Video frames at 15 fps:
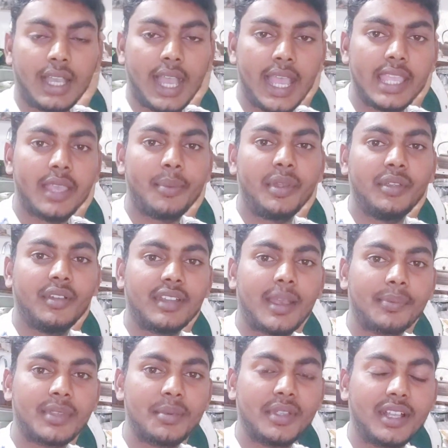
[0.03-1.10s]
हाय एवरीवन
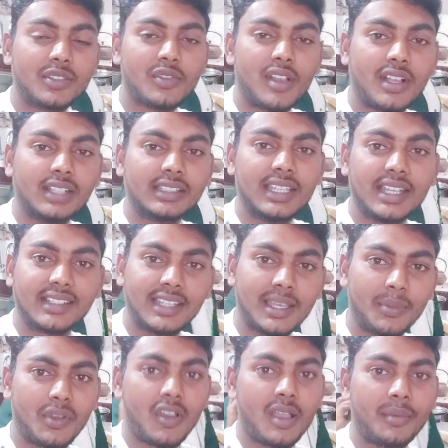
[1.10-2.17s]
आप सभी का स्वागत है एक नए
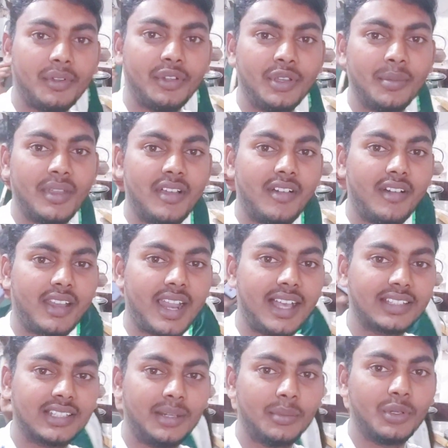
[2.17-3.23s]
ब्लॉग वीडियो में और
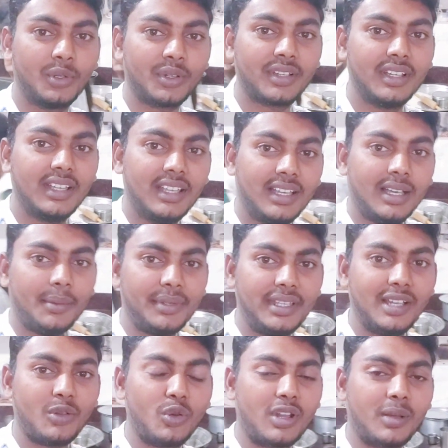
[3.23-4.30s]
आज हम लोग अभी
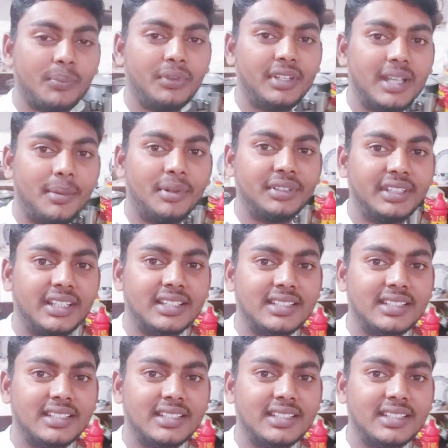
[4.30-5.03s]
हैं गोरखपुरिया भोजी